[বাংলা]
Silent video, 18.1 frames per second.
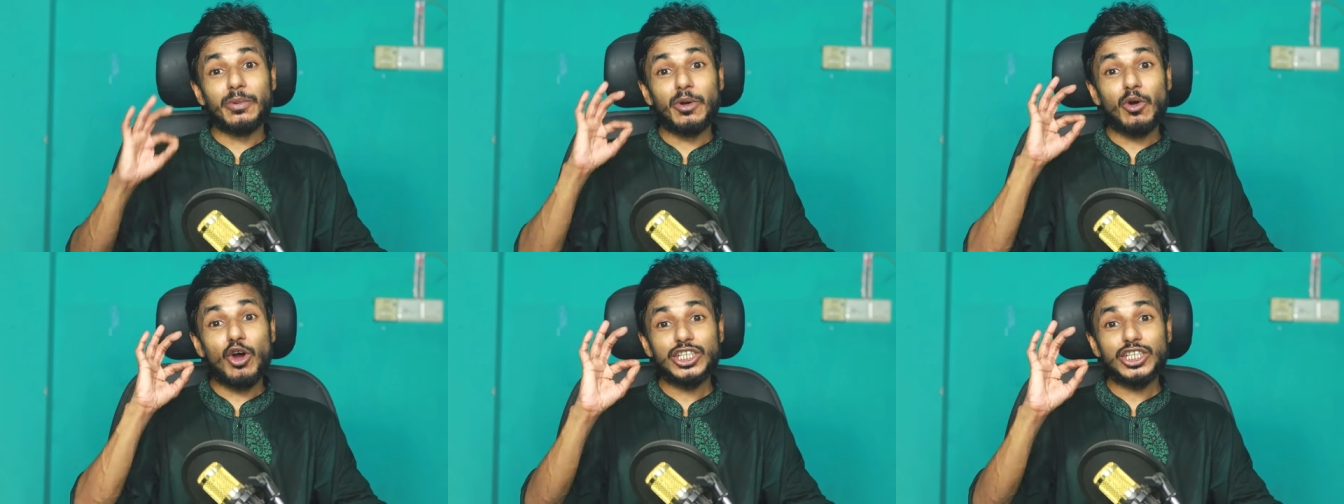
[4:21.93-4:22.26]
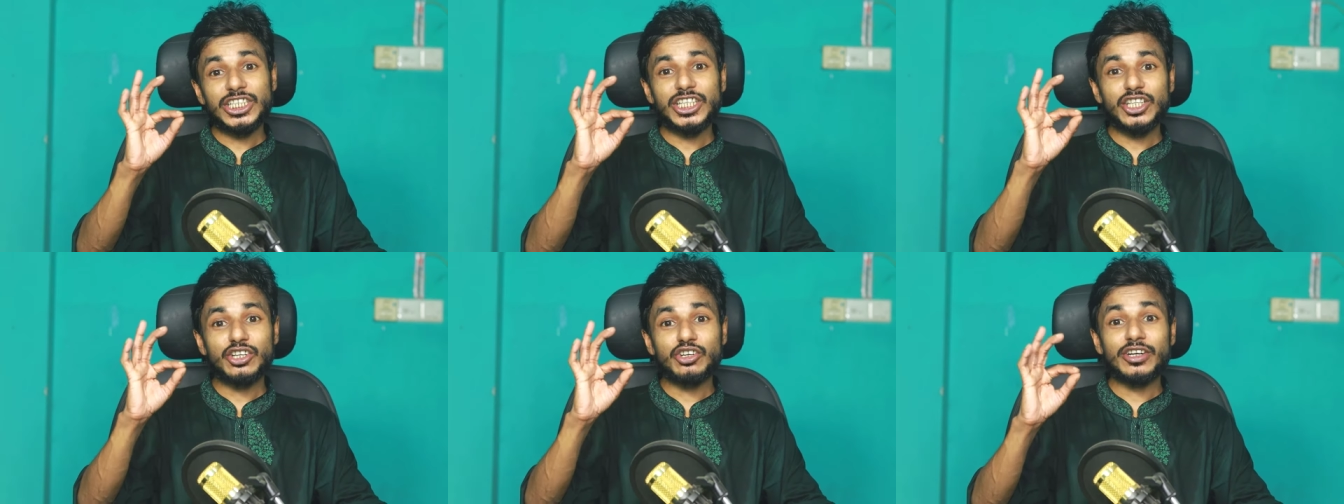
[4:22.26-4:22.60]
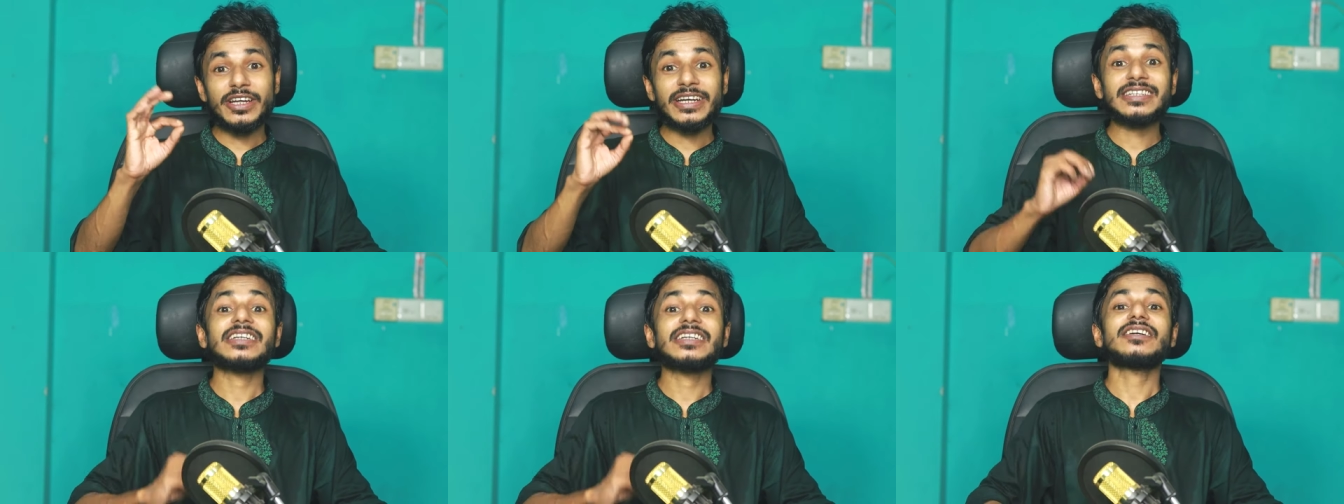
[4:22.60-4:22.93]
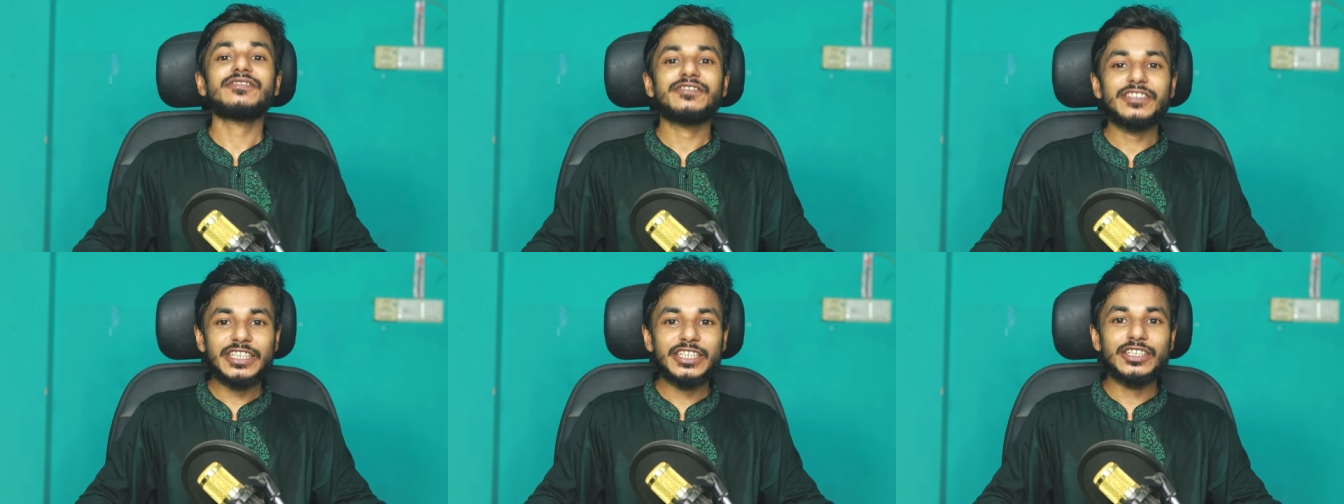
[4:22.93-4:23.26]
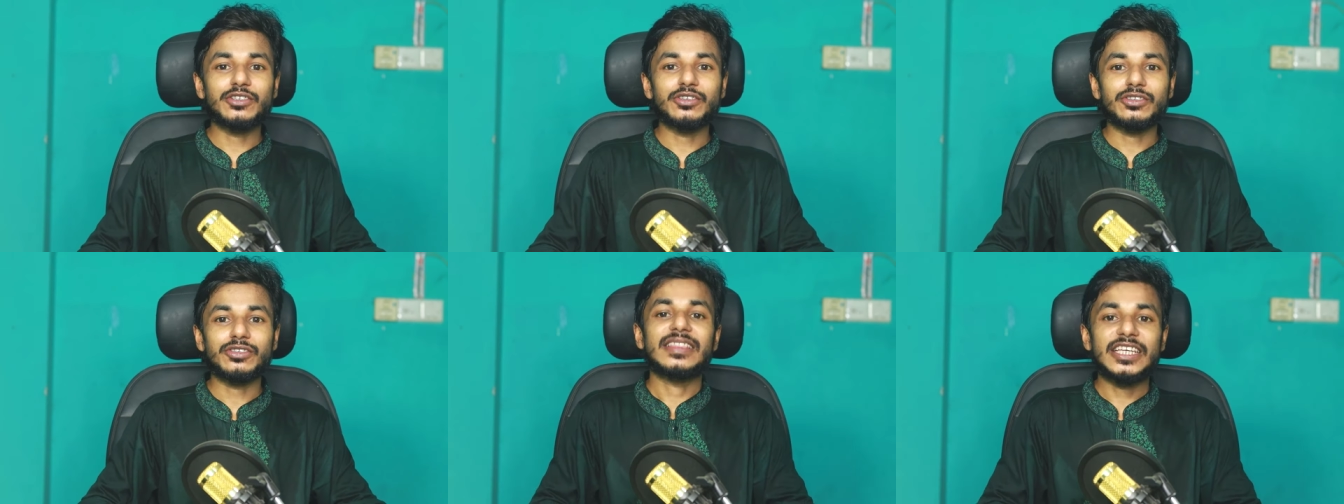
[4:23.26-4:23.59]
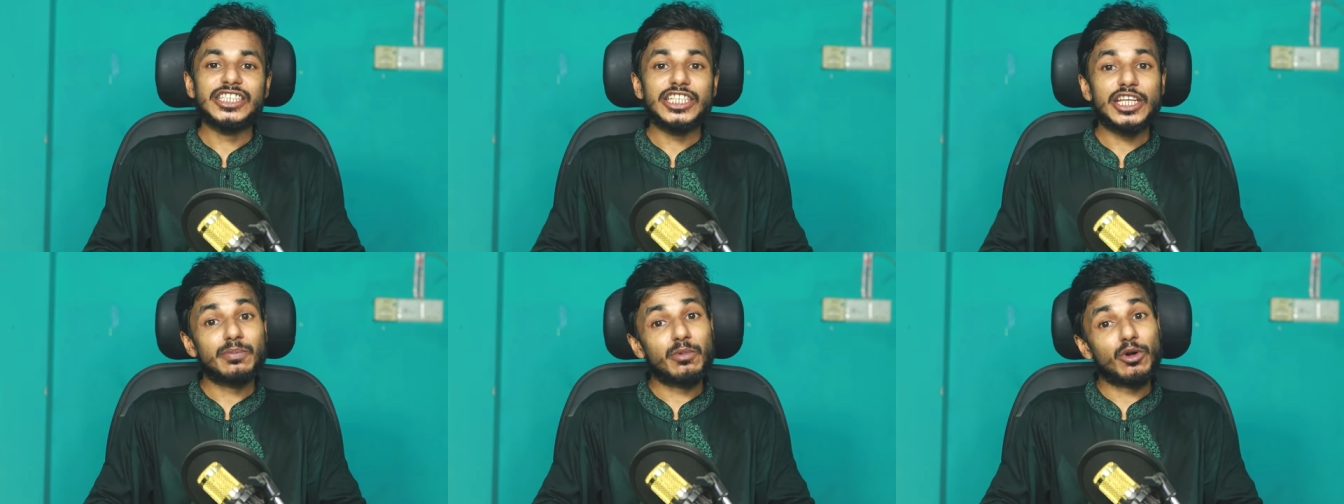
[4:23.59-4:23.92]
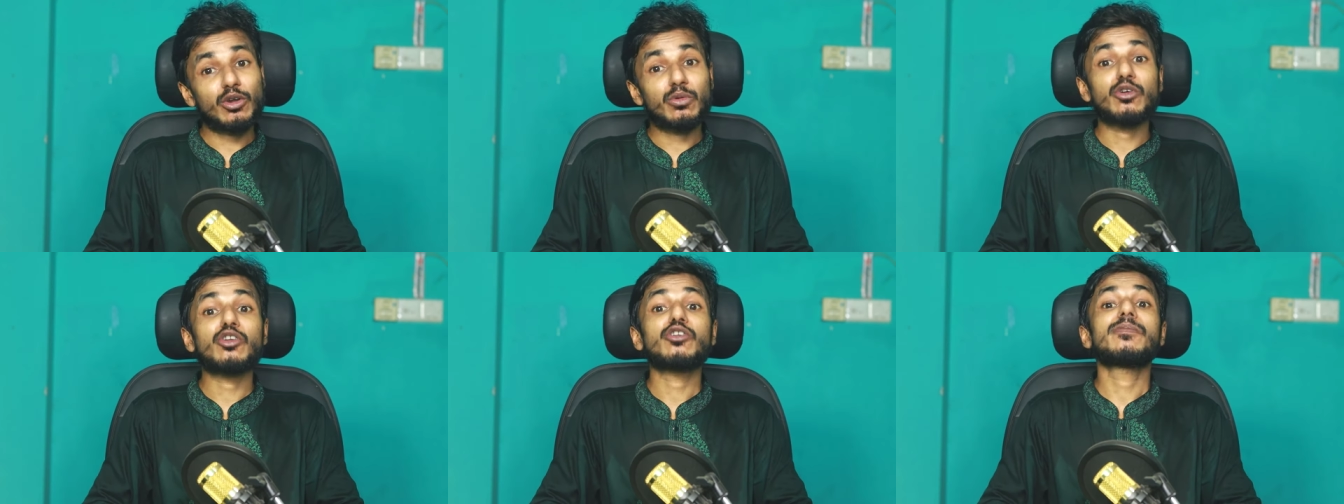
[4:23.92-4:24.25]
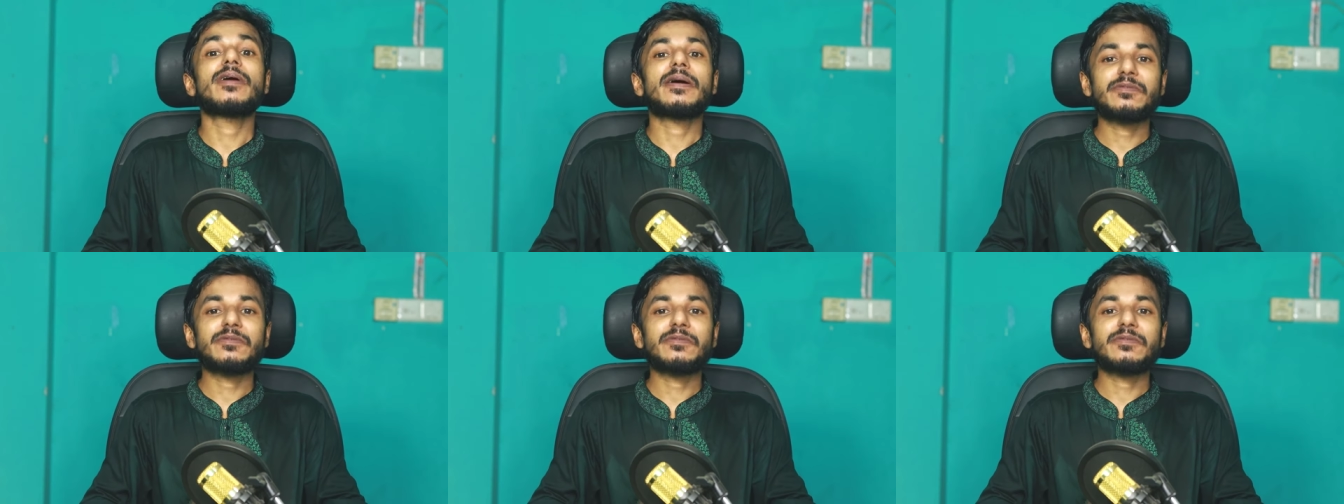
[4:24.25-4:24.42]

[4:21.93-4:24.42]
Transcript: তবে অসাধারণ একটা ভিডিও দেশের বড় বড়